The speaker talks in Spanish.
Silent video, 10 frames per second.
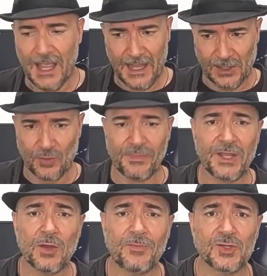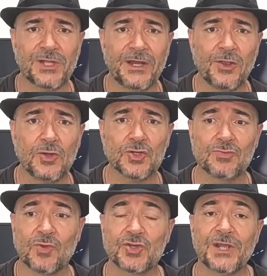En un vídeo posterior os
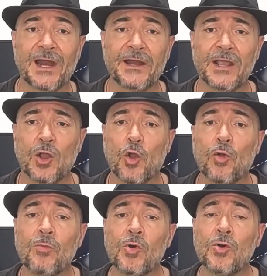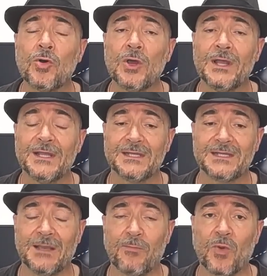mostraré cómo
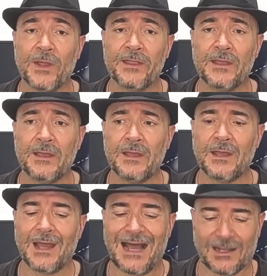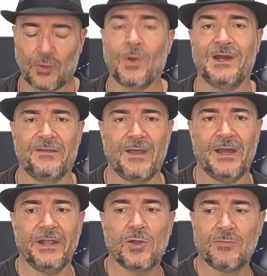se puede
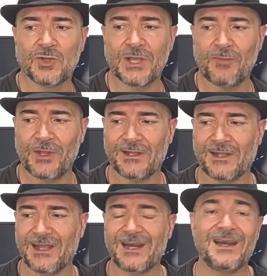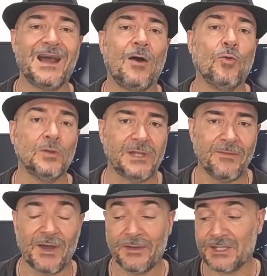actualizar y cómo se puede tener la
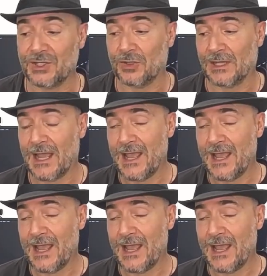última versión.